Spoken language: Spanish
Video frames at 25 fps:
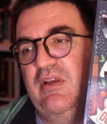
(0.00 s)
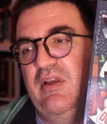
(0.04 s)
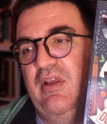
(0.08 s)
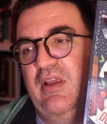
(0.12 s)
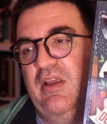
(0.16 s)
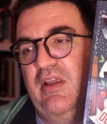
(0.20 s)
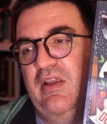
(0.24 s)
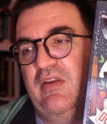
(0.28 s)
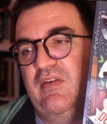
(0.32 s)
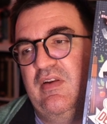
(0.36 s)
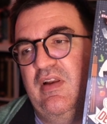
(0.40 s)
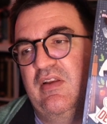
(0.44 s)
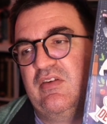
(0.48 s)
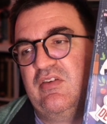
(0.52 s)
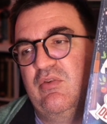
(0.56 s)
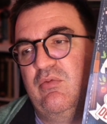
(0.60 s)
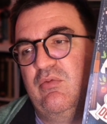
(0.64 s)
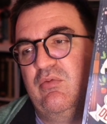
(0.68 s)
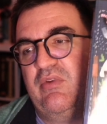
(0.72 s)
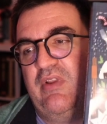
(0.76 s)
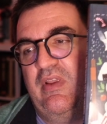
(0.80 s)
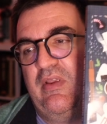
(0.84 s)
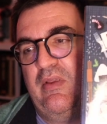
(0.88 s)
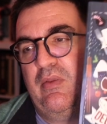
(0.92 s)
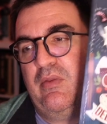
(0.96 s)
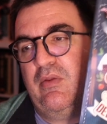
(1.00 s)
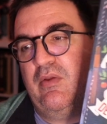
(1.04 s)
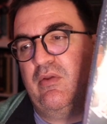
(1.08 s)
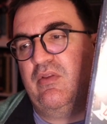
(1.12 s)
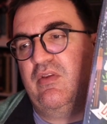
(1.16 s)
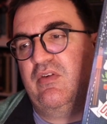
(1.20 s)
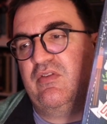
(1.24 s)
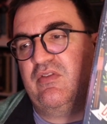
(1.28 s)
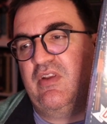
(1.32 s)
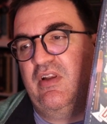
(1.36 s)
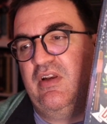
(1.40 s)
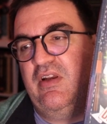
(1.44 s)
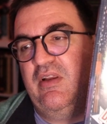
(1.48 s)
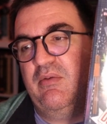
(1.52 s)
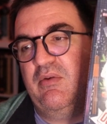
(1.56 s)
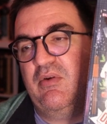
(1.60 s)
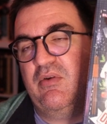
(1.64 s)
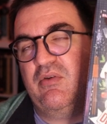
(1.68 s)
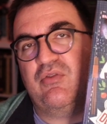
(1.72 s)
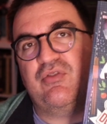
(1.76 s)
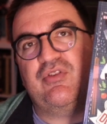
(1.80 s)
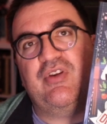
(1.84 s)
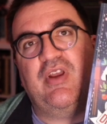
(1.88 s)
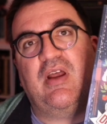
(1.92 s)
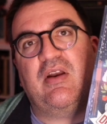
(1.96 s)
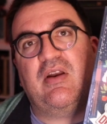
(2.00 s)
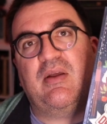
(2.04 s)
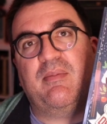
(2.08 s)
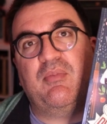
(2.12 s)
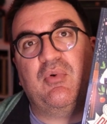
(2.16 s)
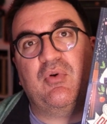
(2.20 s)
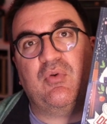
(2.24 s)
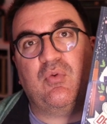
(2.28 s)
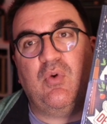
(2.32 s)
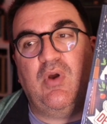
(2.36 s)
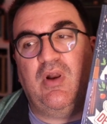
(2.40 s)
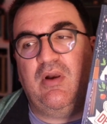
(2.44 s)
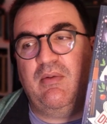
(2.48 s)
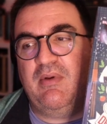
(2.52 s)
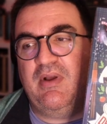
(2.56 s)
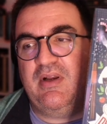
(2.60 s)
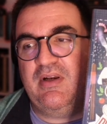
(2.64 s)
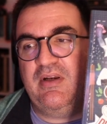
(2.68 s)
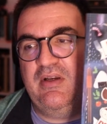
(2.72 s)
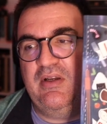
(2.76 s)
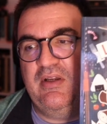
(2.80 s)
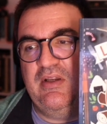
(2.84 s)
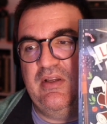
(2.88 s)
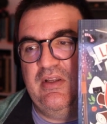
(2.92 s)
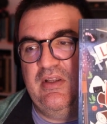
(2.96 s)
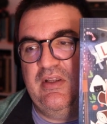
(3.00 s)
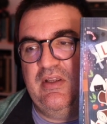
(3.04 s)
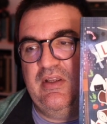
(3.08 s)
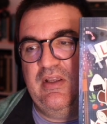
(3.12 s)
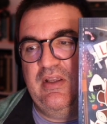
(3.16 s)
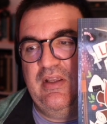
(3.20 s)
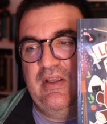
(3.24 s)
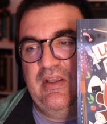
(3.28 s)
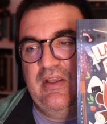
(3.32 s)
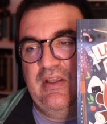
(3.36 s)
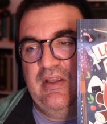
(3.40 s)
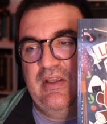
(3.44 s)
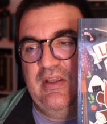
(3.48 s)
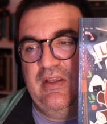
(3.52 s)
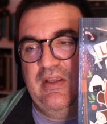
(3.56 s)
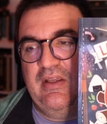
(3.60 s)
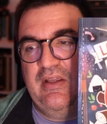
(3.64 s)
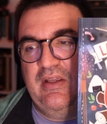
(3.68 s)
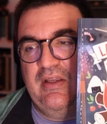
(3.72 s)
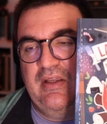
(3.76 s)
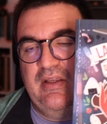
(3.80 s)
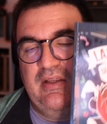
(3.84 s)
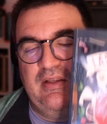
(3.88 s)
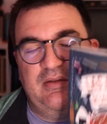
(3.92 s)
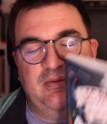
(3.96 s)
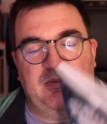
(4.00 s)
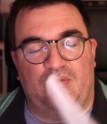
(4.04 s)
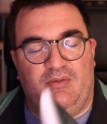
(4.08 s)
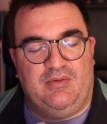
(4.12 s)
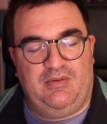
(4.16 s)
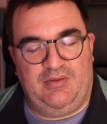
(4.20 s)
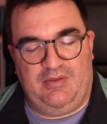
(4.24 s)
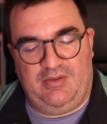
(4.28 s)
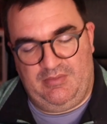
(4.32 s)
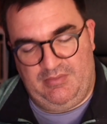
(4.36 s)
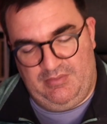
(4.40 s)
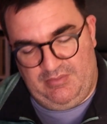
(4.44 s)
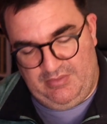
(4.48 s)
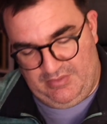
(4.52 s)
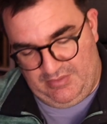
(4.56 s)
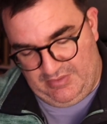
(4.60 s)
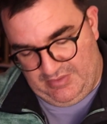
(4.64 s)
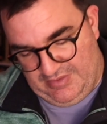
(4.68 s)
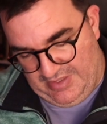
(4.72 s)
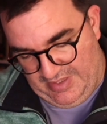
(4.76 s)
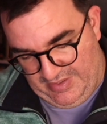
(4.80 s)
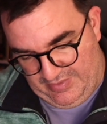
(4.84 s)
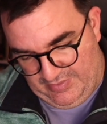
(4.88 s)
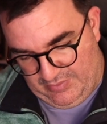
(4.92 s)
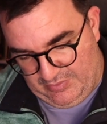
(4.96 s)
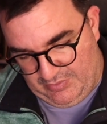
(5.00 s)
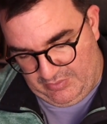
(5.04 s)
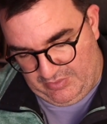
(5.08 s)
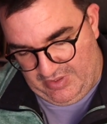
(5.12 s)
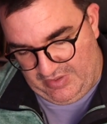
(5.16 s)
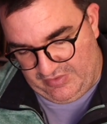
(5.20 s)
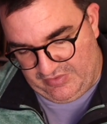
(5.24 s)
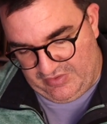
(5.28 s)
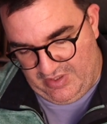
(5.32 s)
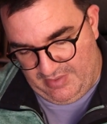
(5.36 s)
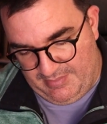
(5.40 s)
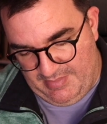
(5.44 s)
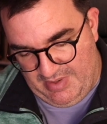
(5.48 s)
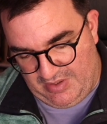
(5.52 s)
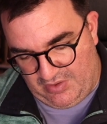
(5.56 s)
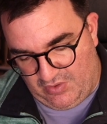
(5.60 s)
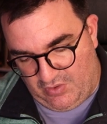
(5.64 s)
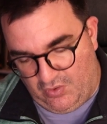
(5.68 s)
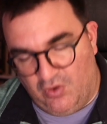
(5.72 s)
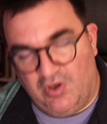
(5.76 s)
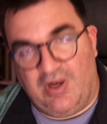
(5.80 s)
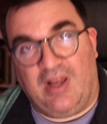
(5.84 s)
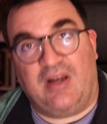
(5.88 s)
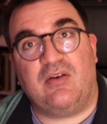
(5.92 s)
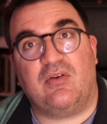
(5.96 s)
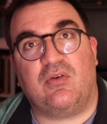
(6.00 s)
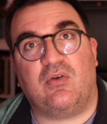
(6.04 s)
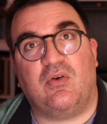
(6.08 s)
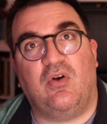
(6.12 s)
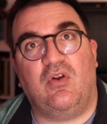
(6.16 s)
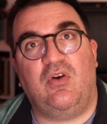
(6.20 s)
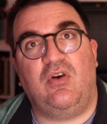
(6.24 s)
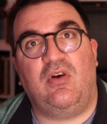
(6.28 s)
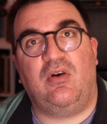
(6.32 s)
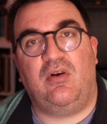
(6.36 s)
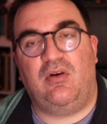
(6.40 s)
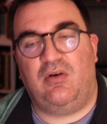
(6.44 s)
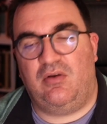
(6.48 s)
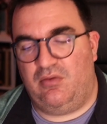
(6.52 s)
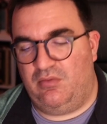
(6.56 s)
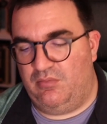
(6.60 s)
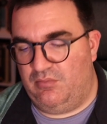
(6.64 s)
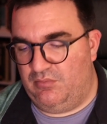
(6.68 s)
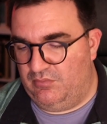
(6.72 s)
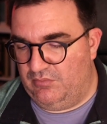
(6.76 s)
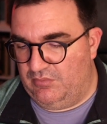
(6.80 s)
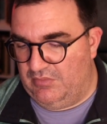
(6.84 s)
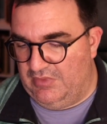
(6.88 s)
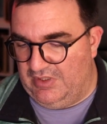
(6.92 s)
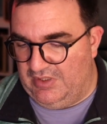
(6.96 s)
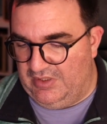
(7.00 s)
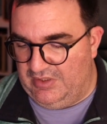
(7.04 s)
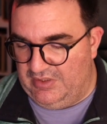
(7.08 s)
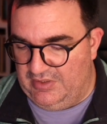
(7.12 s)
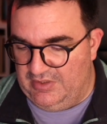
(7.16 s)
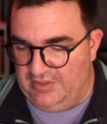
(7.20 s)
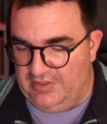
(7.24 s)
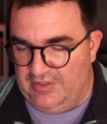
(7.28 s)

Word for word: Es la segunda edición de este libro, no sé ahora por cuál van. Eh, la editorial se llama Col and Call, ¿vale?